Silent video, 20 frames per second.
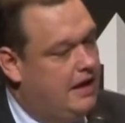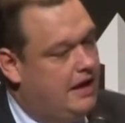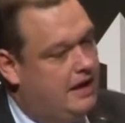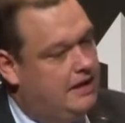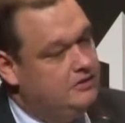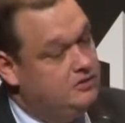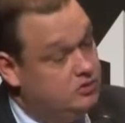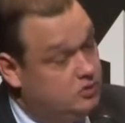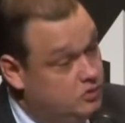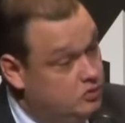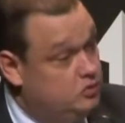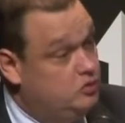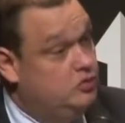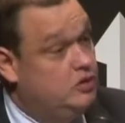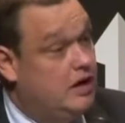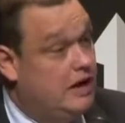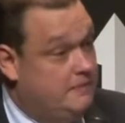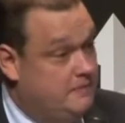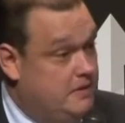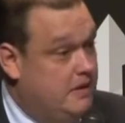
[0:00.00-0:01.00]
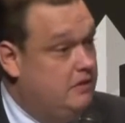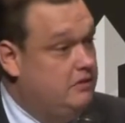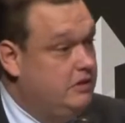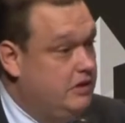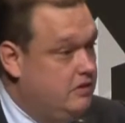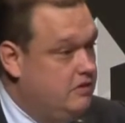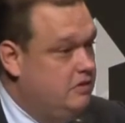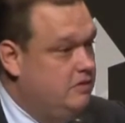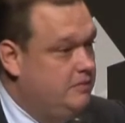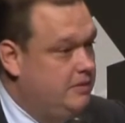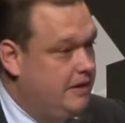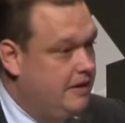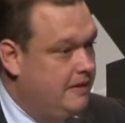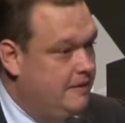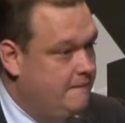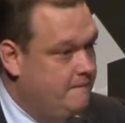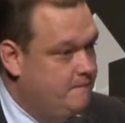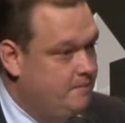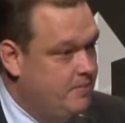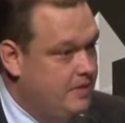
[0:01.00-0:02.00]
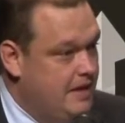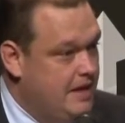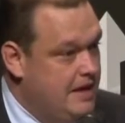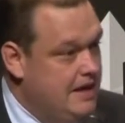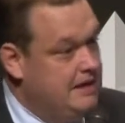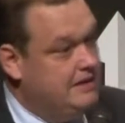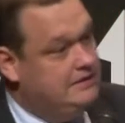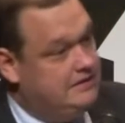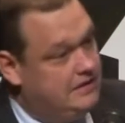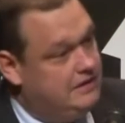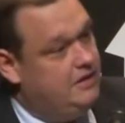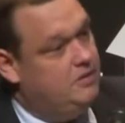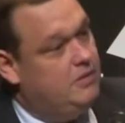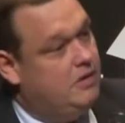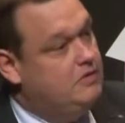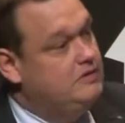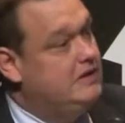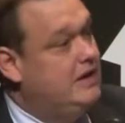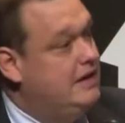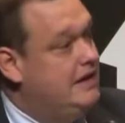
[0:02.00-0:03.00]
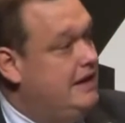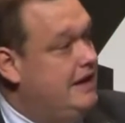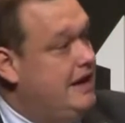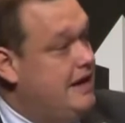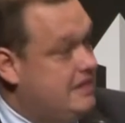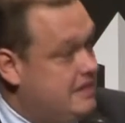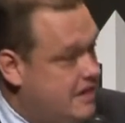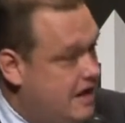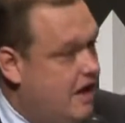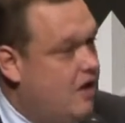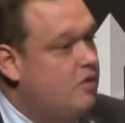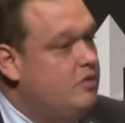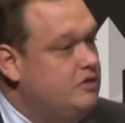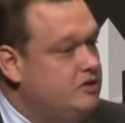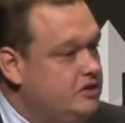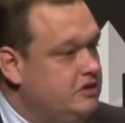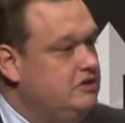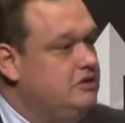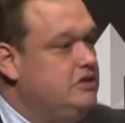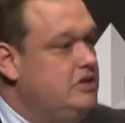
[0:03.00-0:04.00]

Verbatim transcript: a estrutura capital da economia. E se tem uma coisa letal hoje em